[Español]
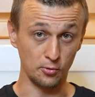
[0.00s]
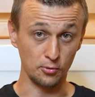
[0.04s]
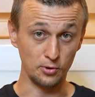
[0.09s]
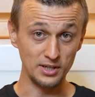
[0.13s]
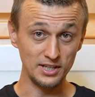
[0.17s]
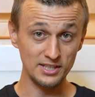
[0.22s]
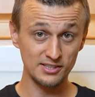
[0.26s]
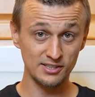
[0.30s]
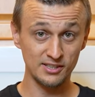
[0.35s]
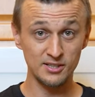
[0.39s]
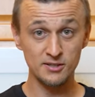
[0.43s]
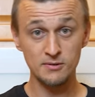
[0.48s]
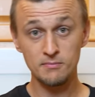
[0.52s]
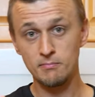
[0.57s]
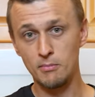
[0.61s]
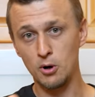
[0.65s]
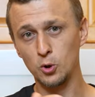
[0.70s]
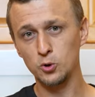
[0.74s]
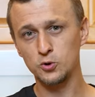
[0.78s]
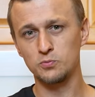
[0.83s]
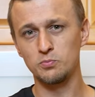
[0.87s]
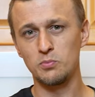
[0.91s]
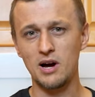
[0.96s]
El motivo de
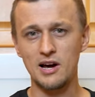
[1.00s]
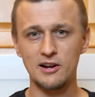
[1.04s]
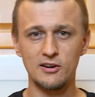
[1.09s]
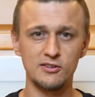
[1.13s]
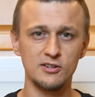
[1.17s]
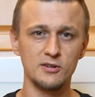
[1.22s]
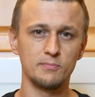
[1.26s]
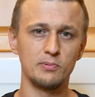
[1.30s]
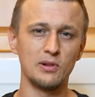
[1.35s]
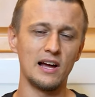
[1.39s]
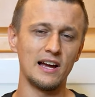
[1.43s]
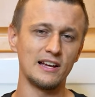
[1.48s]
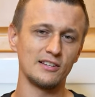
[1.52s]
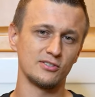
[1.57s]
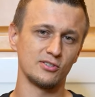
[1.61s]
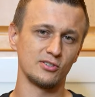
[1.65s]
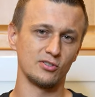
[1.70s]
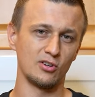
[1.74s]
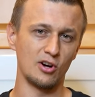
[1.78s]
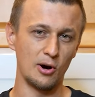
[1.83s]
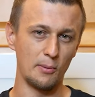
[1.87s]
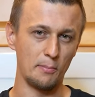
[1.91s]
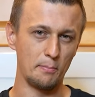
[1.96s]
que la mayoría de los
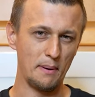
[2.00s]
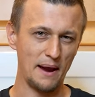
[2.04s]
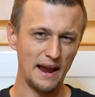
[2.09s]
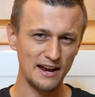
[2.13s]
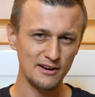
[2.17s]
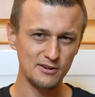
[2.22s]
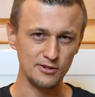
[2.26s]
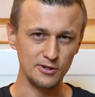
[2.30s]
electrodomésticos